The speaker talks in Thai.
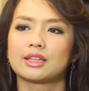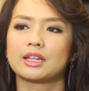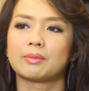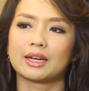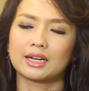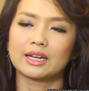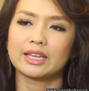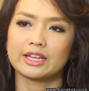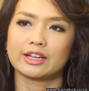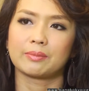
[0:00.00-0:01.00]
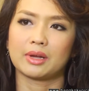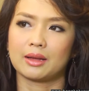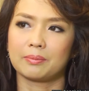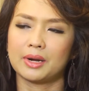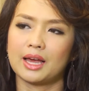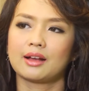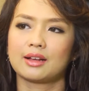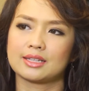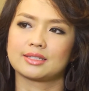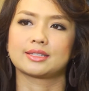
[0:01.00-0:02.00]
ตาลิบันกล้าดียังไงมาพราก
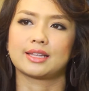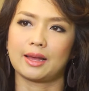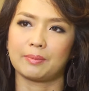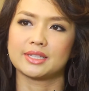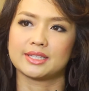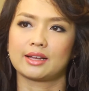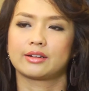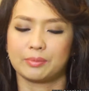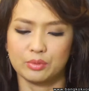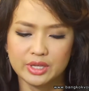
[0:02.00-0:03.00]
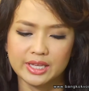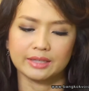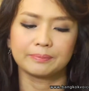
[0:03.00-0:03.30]
การศึกษาไปจากเด็กผู้หญิง